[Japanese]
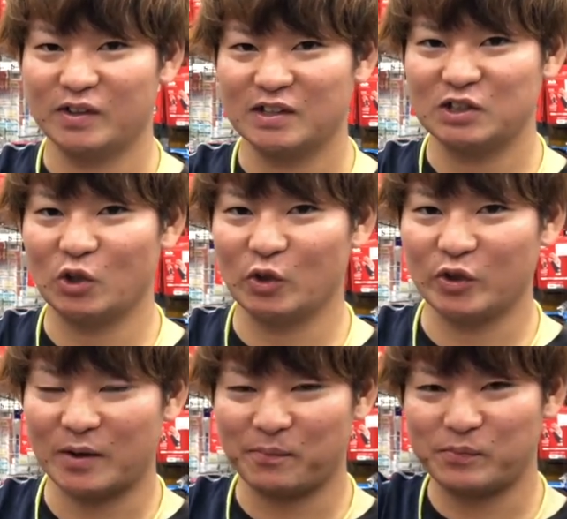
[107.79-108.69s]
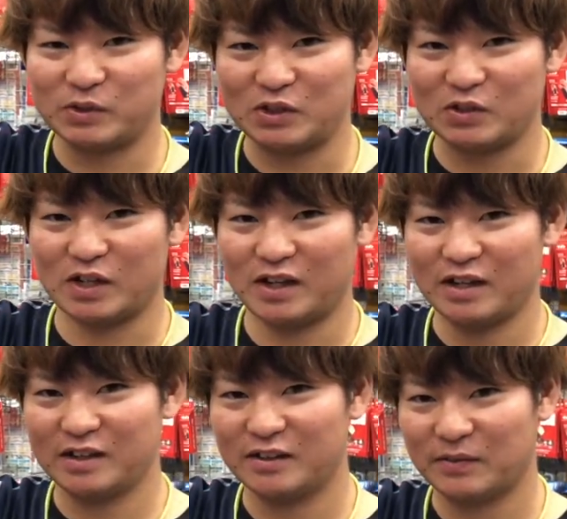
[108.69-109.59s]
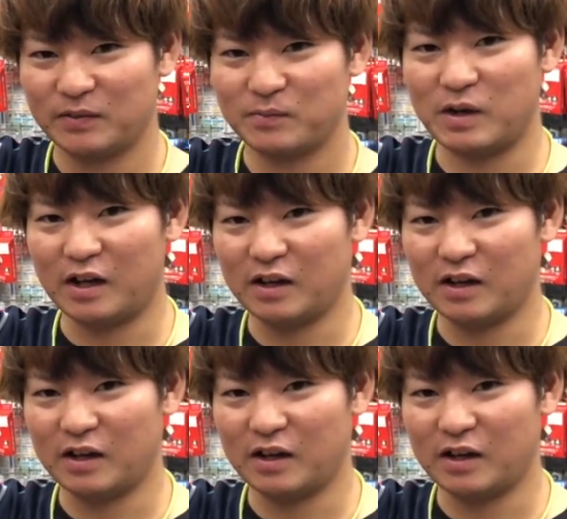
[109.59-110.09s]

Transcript: ちょうどギャップっていうかま